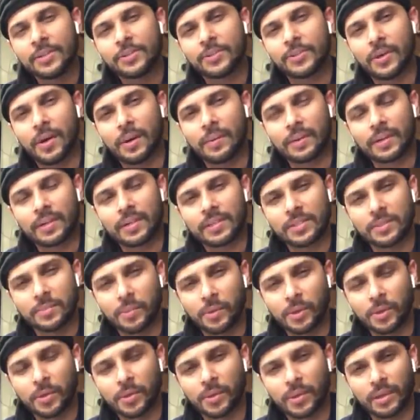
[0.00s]
সো আমার কাছে
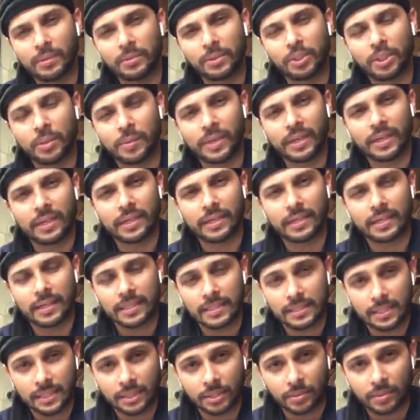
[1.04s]
মনে হলো আমি সবার
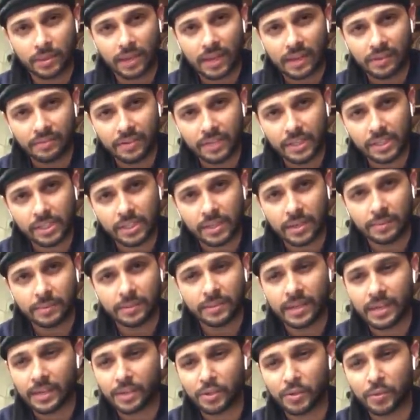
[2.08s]
কাছে একটু লাইভে এসে আমি
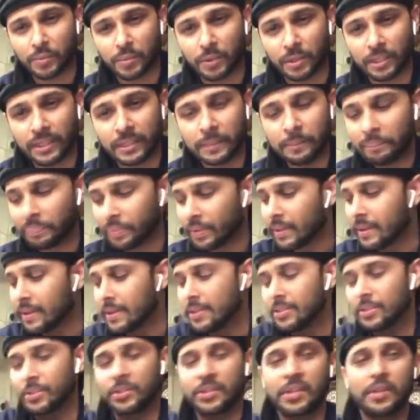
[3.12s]
থ্যাংক ইউ বলি
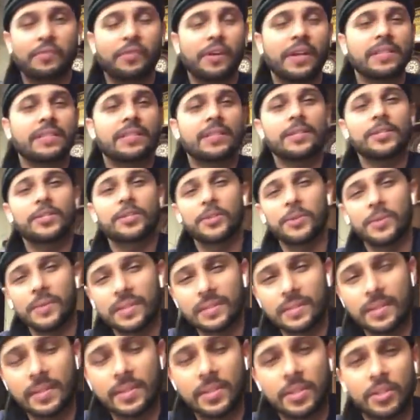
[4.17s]
সো ডিয়ার ফ্রেন্ডস এন্ড
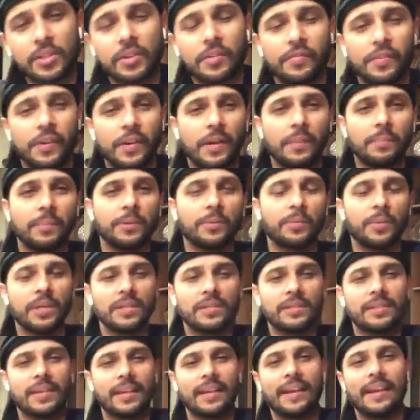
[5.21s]
স্টুডেন্টস দিস ইজ শফিন আহমেদ
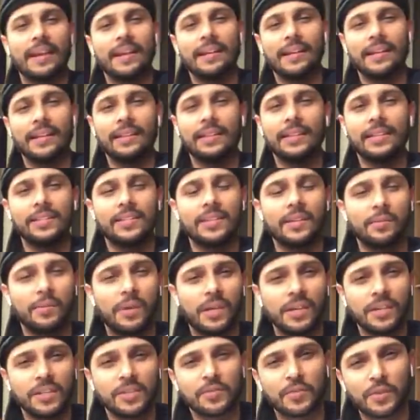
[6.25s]
ওয়ান্স অ্যাগেন অ্যান্ড দিস
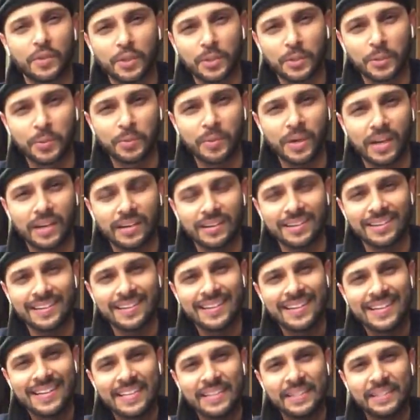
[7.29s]
অ্যাওয়ার্ড ইজ ফর ইউ রাইট
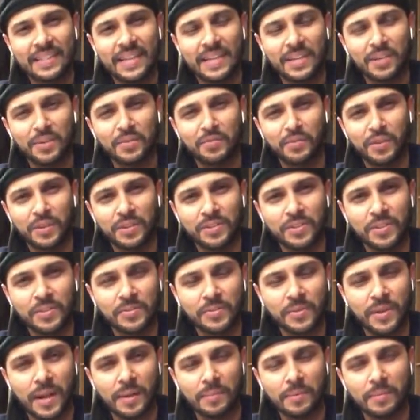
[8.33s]
Thank you for
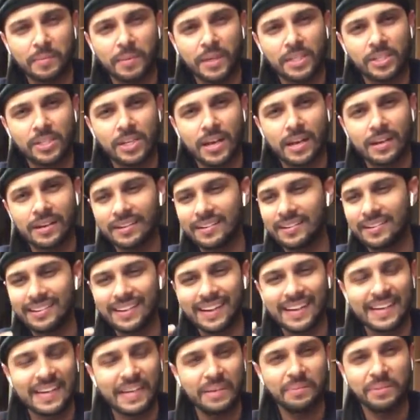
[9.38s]
subscribing my channel
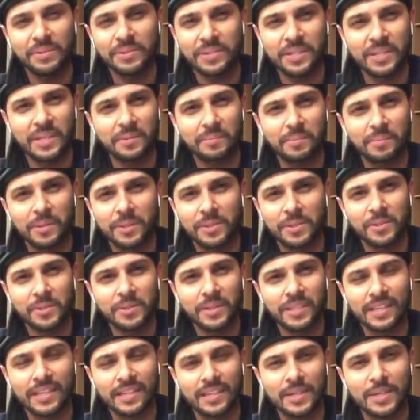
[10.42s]
and every single person
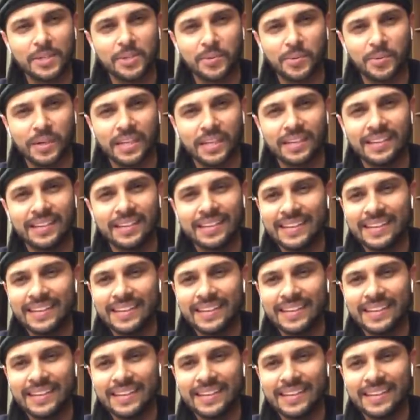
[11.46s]
in the country.